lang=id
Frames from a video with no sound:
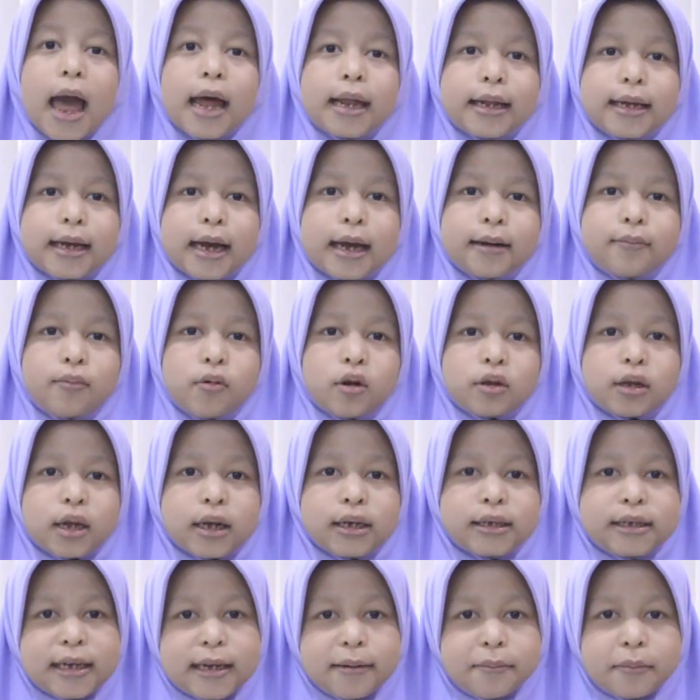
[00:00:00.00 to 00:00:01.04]
dengan
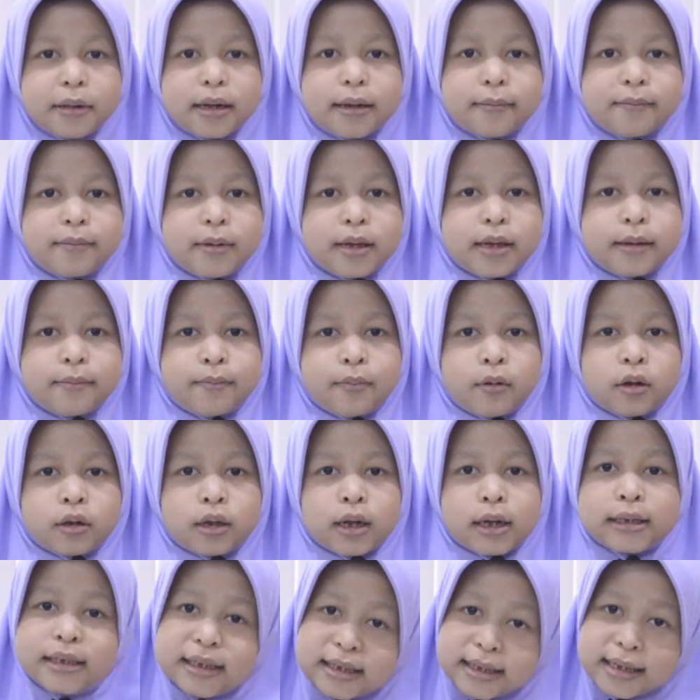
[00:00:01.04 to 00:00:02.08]
potensi melebihi
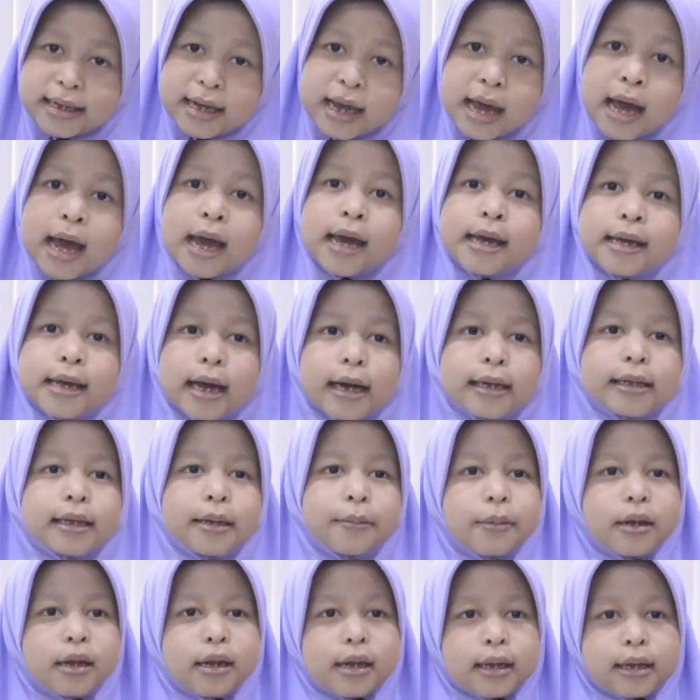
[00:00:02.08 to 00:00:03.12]
potensi yang
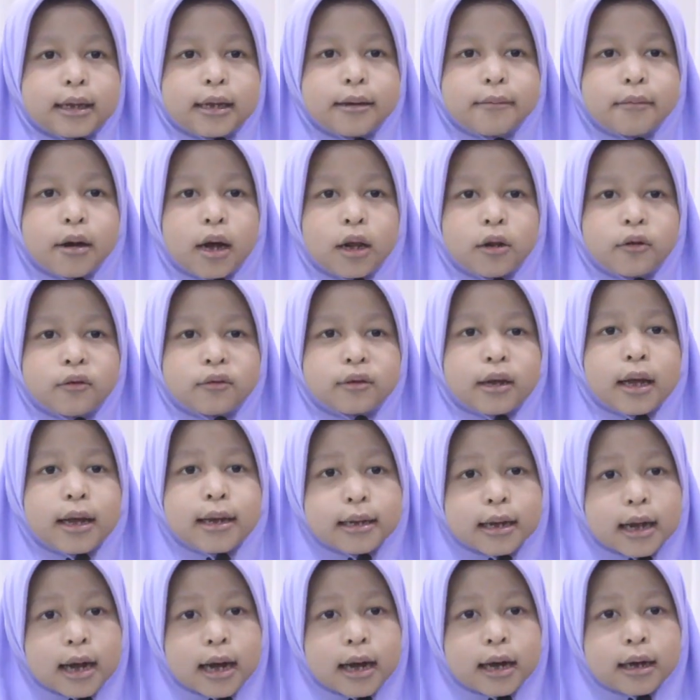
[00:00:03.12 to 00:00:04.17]
dimiliki makhluk
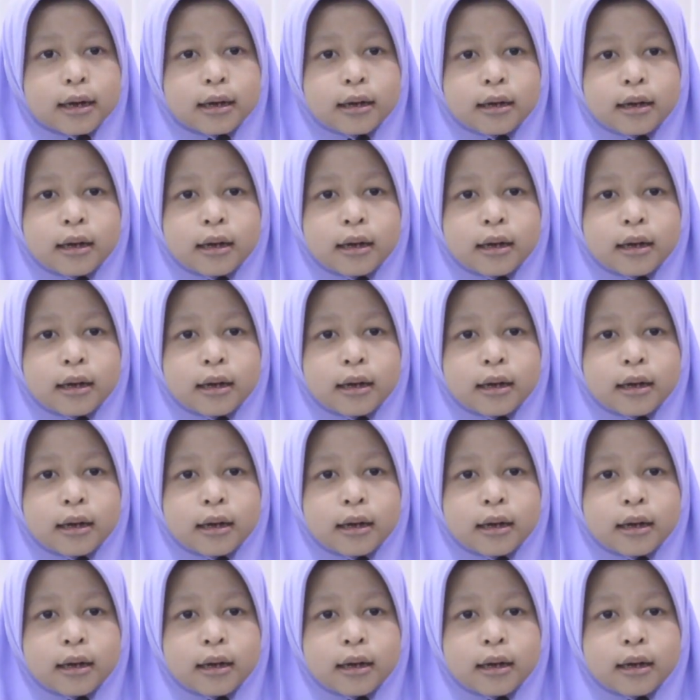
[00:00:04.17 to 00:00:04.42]
lainnya.